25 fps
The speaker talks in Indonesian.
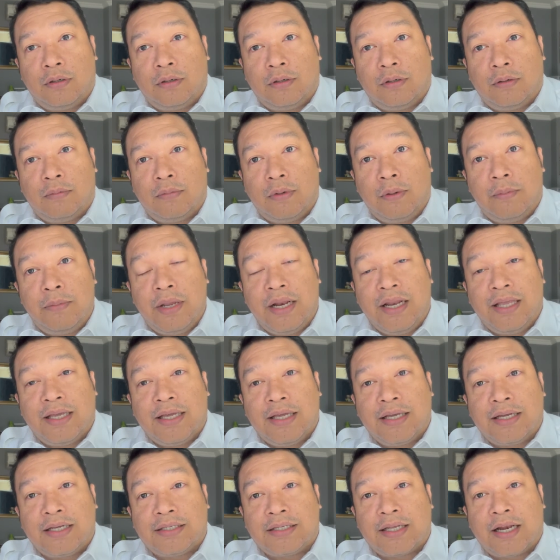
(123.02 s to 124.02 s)

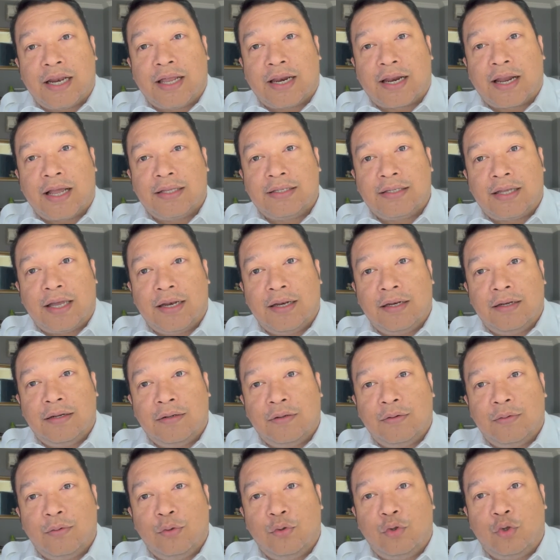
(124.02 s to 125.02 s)
memiliki
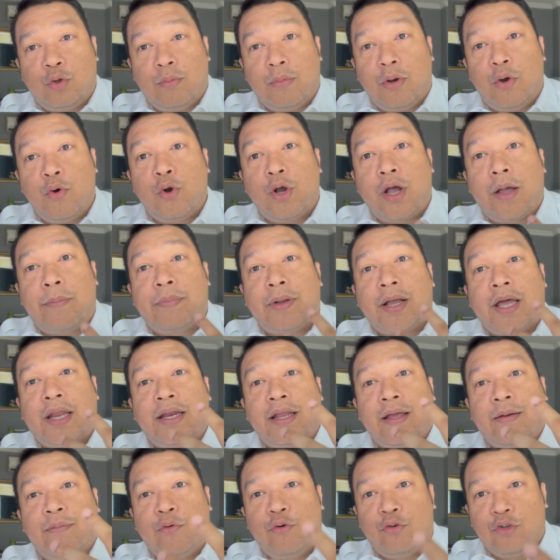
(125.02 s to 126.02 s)
keselarasan untuk mengungkapkan
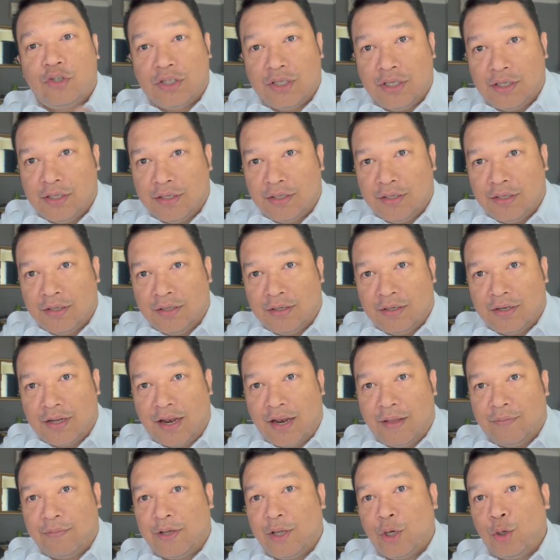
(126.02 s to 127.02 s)
emosi
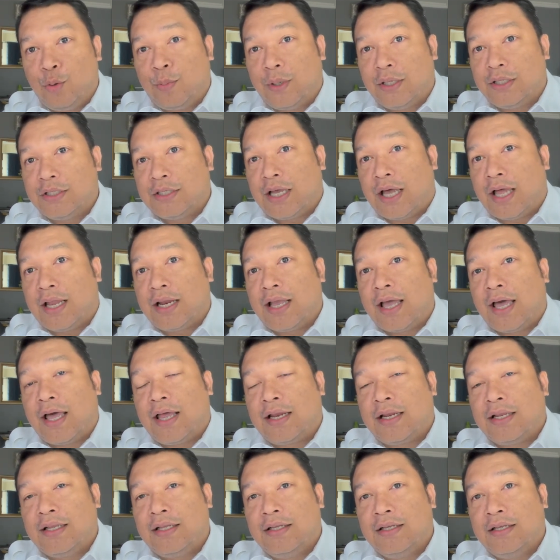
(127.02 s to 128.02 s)
dalam kehidupan
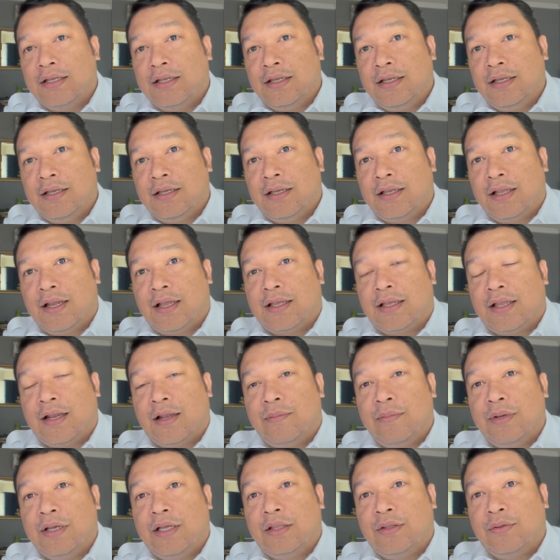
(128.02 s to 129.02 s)
sehari-hari. Kira-kira
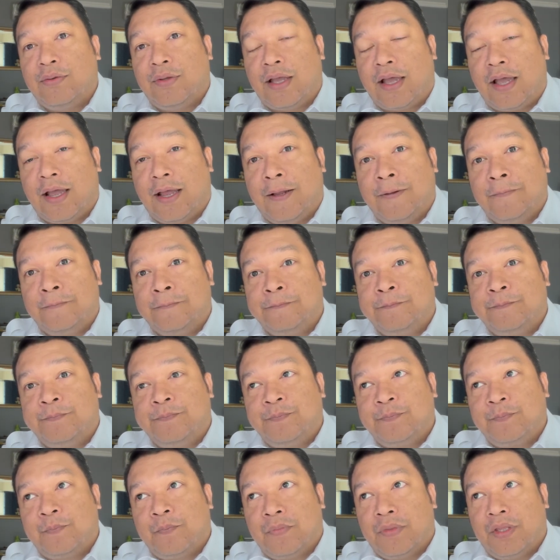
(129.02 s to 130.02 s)
begitu ya.
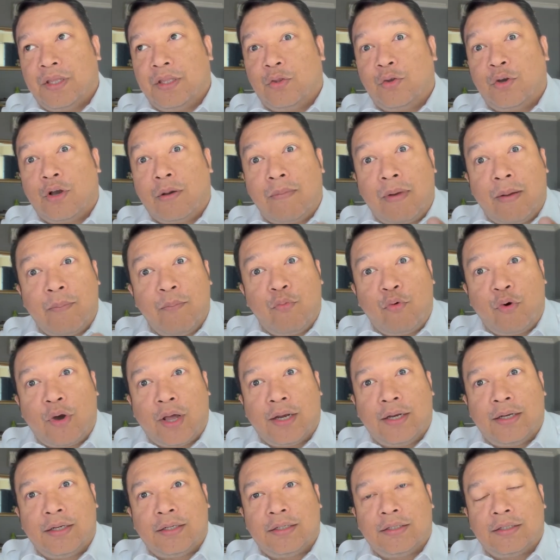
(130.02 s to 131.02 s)
Itu
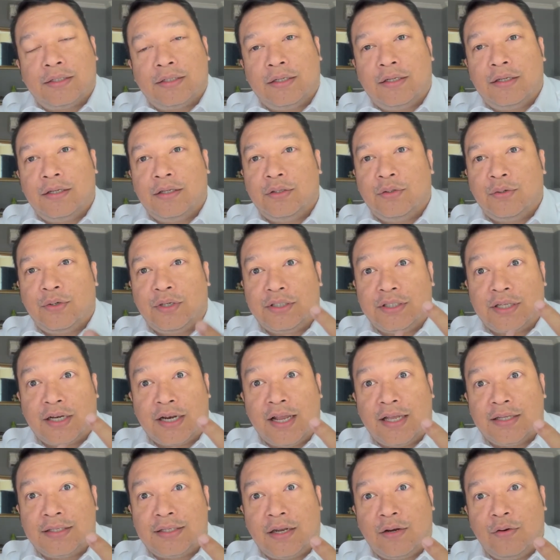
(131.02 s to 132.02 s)
kemampuan, itu
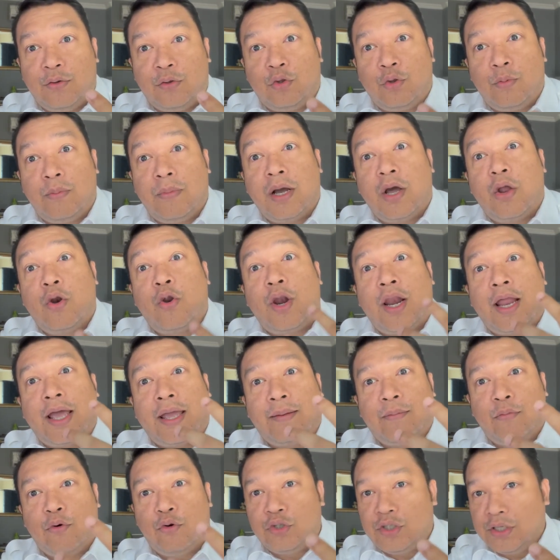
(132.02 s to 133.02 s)
kecerdasan untuk mengelola
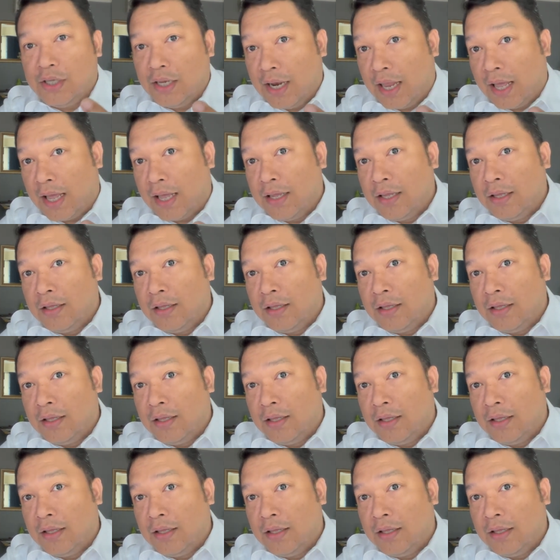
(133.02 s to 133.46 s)
emosi lah